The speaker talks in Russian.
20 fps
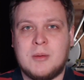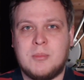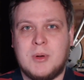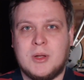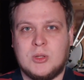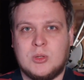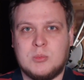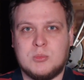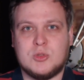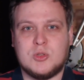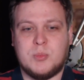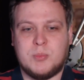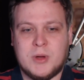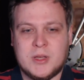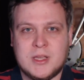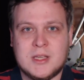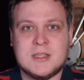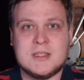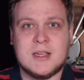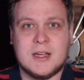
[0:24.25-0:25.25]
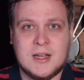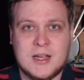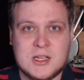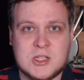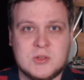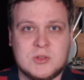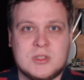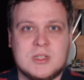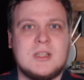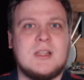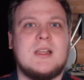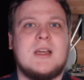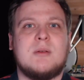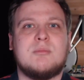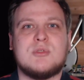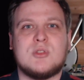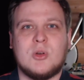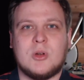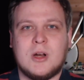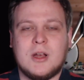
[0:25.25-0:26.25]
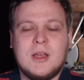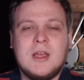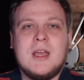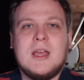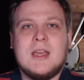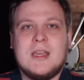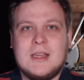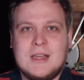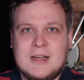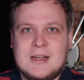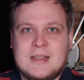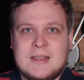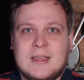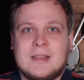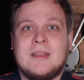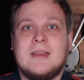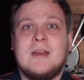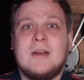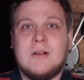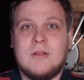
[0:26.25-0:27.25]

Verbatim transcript: а потом уже понять, заказывать их для обзора или нет.